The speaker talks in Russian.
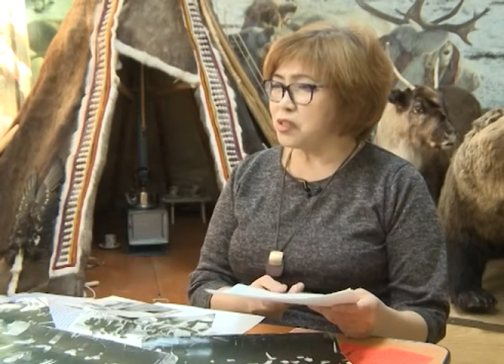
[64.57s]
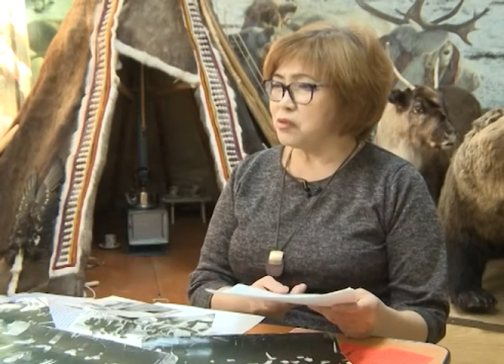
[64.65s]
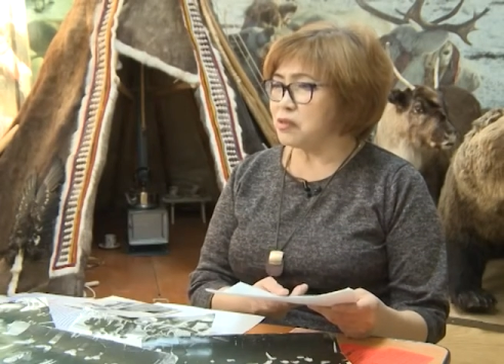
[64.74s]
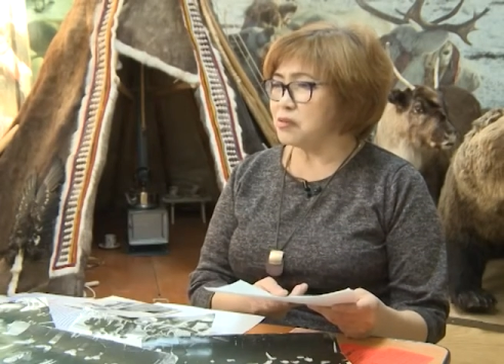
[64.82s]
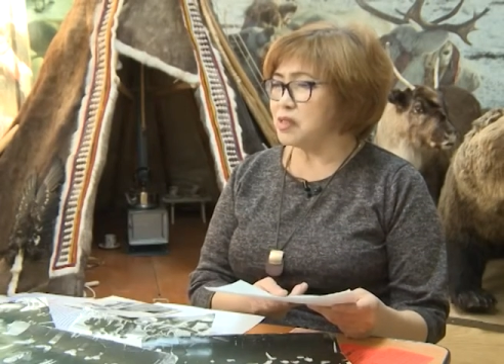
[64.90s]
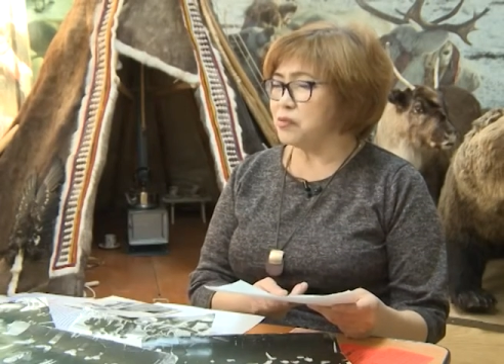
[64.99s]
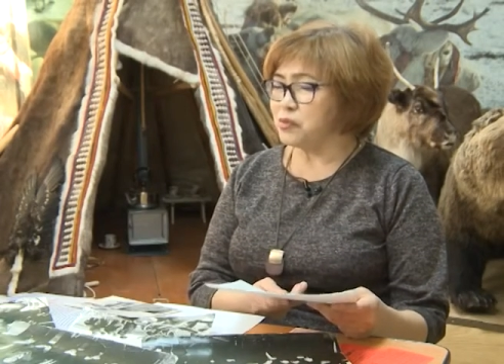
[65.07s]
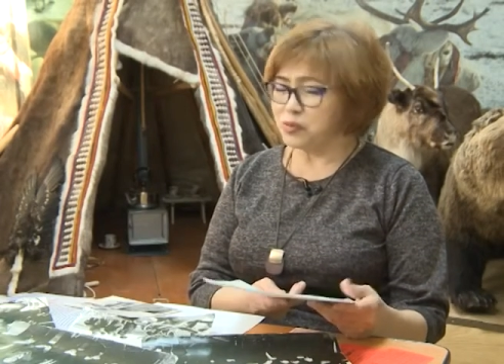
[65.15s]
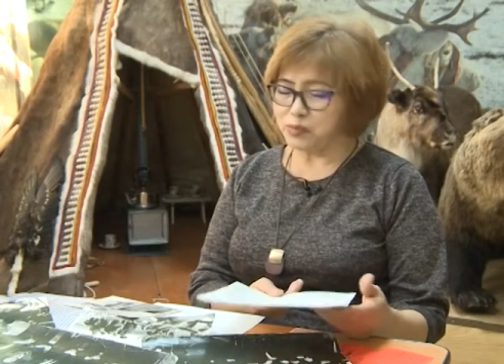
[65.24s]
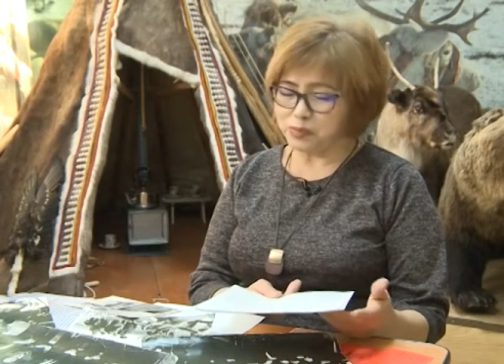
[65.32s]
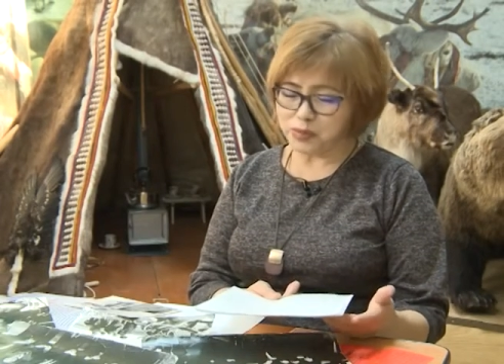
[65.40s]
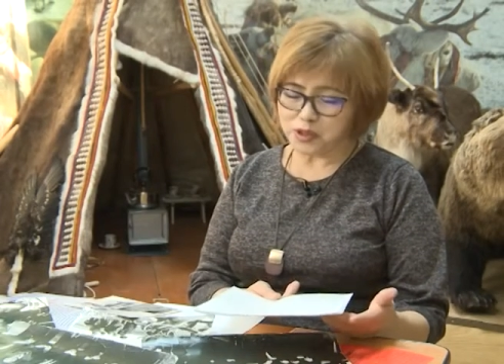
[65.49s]
И вот
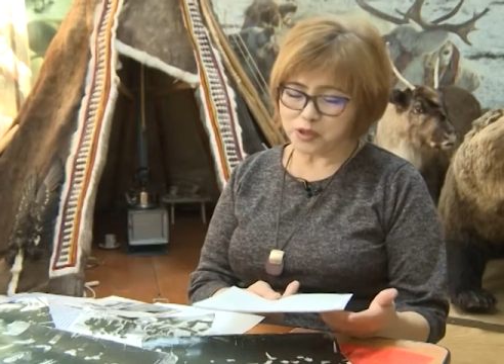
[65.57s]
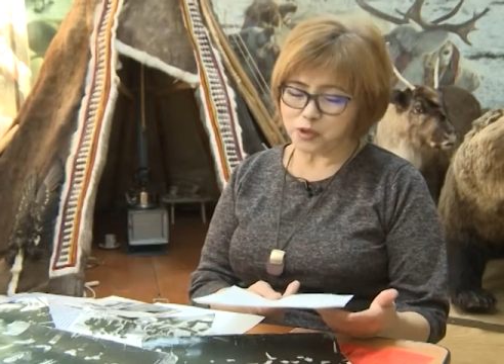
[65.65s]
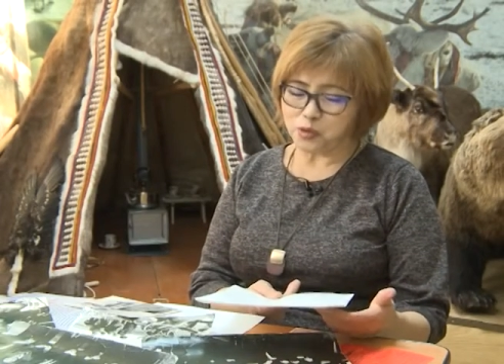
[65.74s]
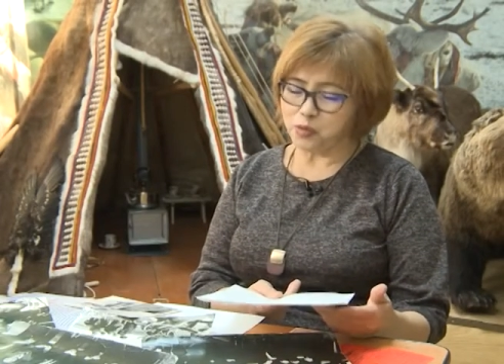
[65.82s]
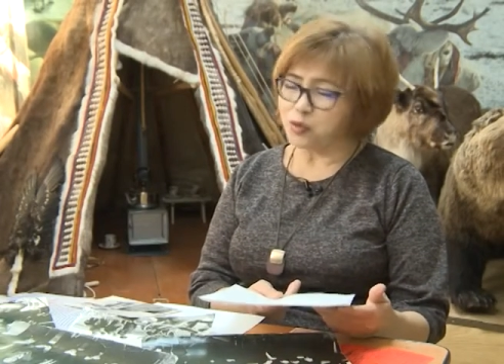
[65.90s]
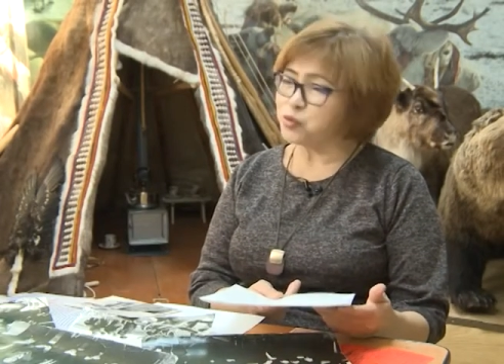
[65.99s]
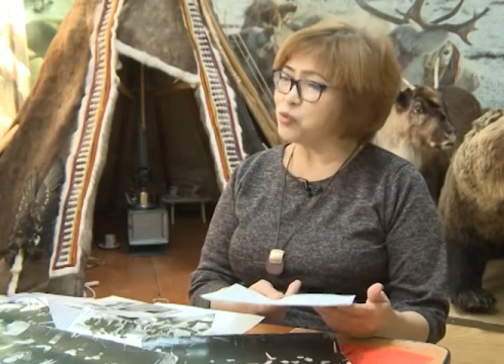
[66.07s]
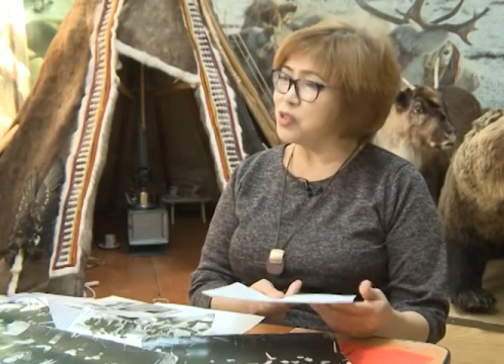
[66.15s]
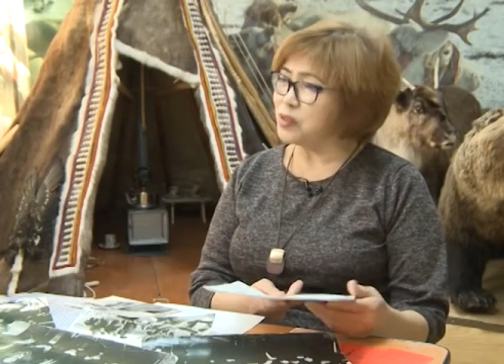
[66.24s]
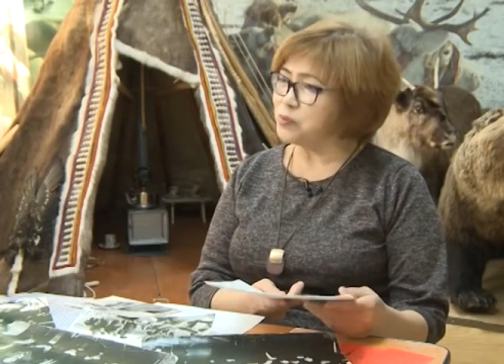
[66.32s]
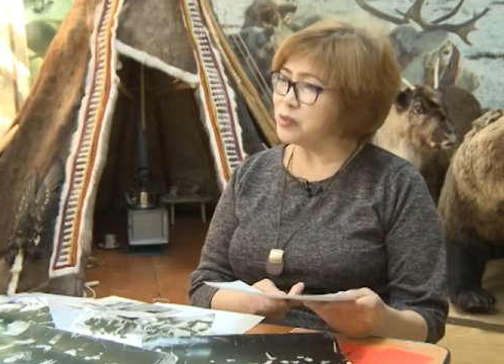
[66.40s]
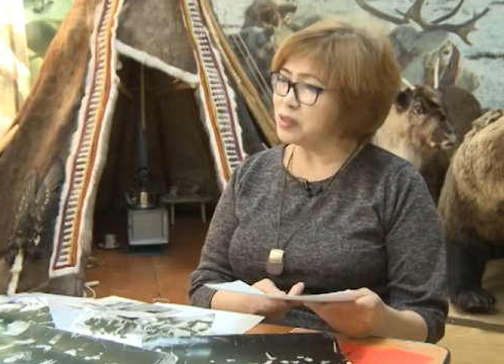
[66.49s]
он пишет, что кто
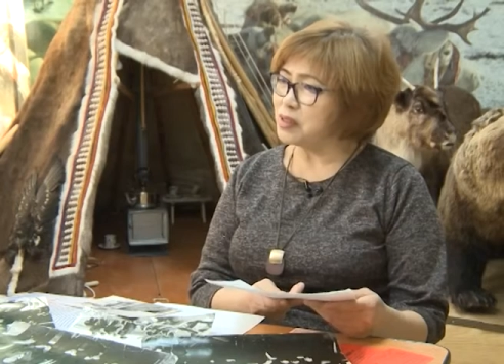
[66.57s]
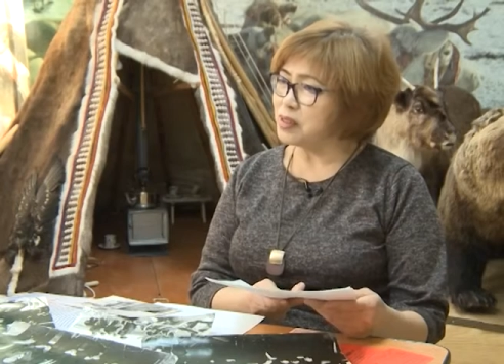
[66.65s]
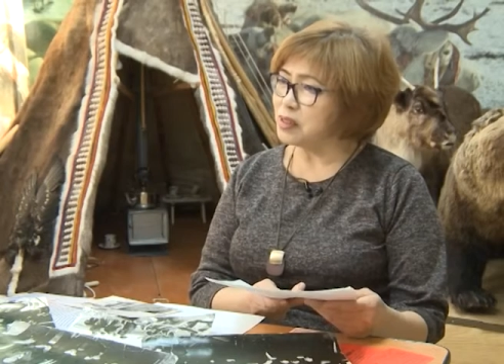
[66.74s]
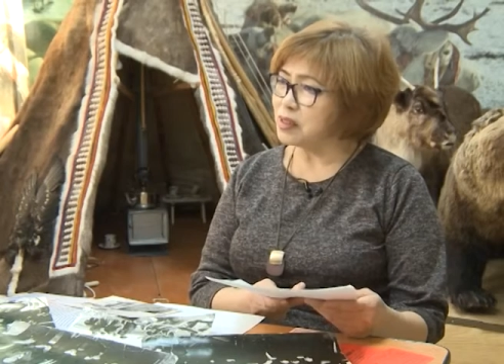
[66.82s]
не был,